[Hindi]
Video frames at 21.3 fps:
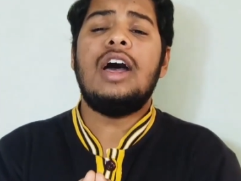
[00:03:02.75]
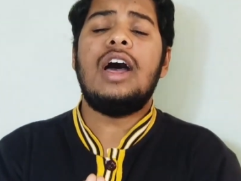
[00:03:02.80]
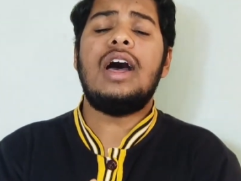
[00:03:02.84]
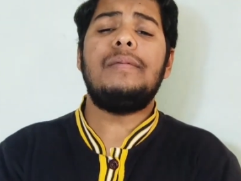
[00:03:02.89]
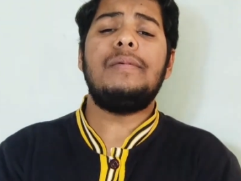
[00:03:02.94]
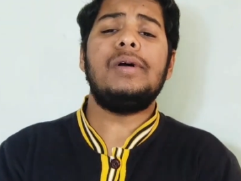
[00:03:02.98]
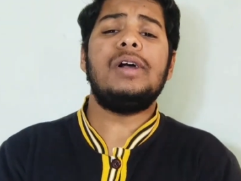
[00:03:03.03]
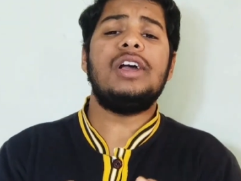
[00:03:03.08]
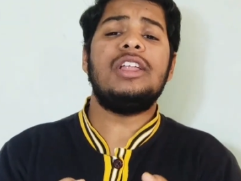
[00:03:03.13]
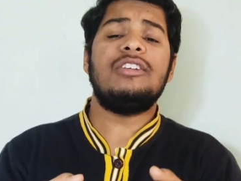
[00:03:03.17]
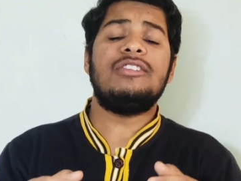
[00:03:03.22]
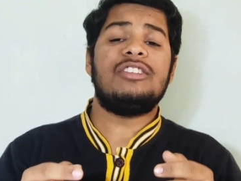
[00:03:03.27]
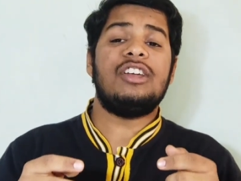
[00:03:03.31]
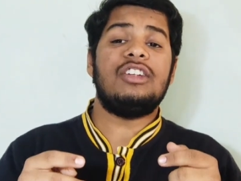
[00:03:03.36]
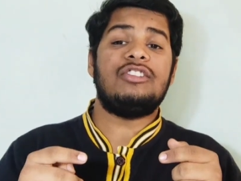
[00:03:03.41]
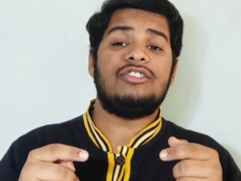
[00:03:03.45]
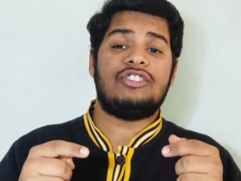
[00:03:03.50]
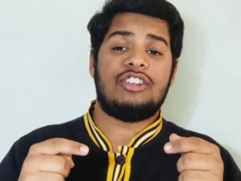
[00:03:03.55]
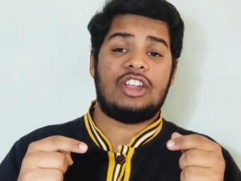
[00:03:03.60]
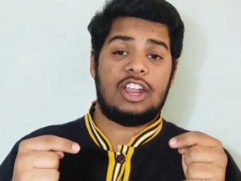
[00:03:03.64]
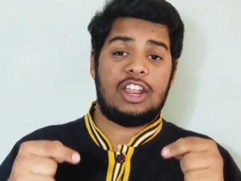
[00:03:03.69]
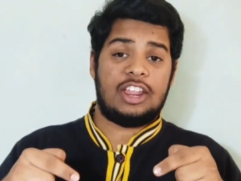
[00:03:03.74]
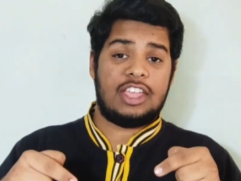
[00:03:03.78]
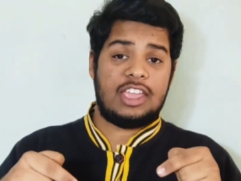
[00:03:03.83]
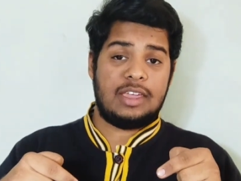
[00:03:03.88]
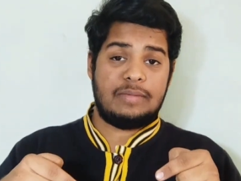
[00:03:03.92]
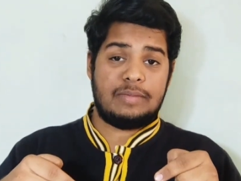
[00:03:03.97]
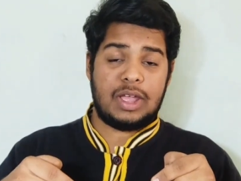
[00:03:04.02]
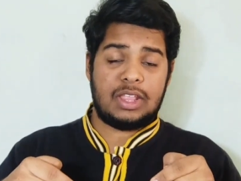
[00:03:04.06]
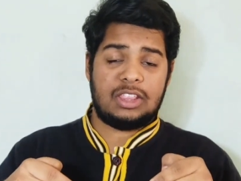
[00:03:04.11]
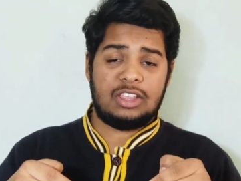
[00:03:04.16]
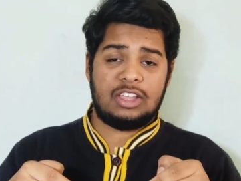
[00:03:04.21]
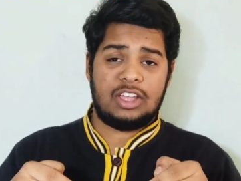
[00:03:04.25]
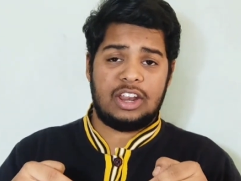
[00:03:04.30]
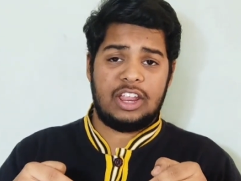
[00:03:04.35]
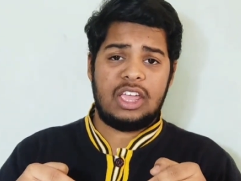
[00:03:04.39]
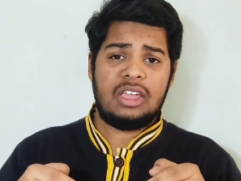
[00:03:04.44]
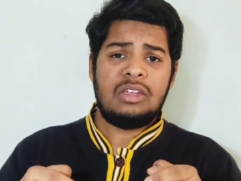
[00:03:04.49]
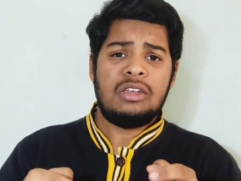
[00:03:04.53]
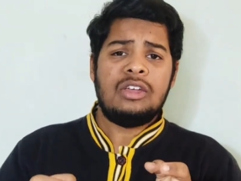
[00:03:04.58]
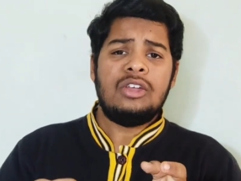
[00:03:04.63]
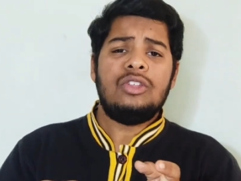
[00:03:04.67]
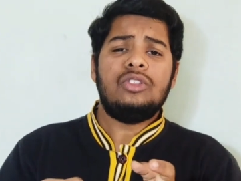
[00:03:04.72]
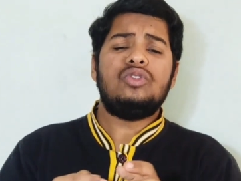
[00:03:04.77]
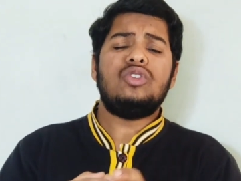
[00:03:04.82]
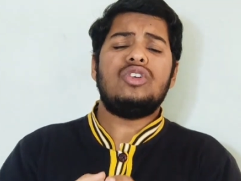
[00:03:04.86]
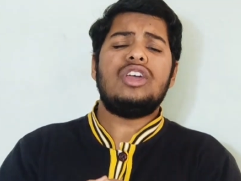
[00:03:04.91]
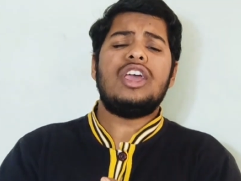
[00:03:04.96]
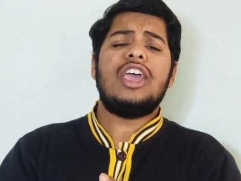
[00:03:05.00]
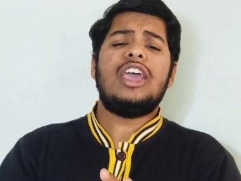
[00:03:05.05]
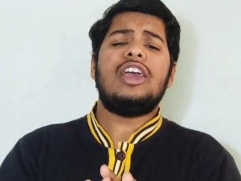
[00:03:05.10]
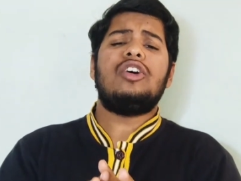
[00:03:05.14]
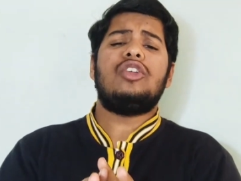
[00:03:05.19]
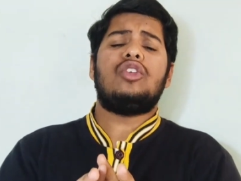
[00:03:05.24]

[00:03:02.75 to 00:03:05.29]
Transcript: अब अगर इसके ट्रेलर की बात करें तो ये एक